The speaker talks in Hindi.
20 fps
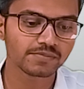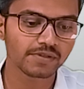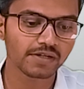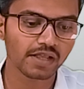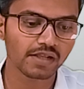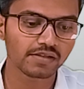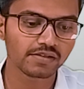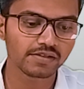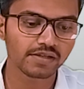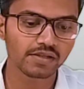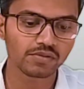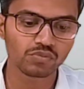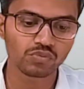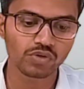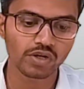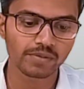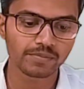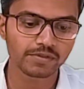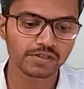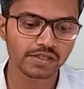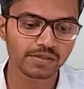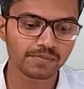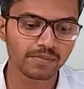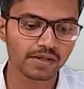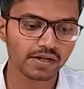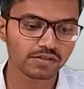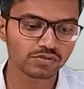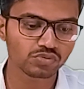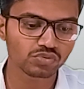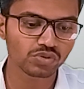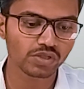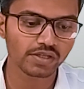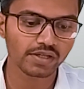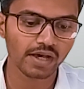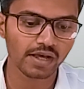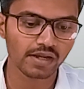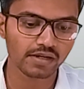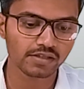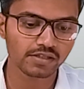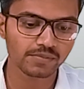में डाल दिया है नूर अहमद एक बार आ चुके हैं
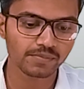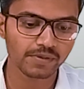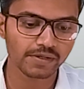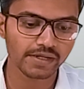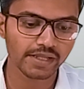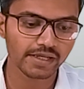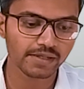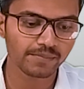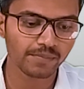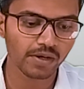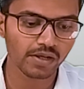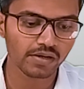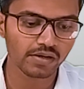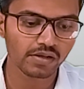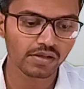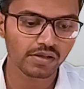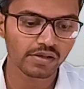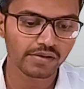हार्दिक पंड्या एक बार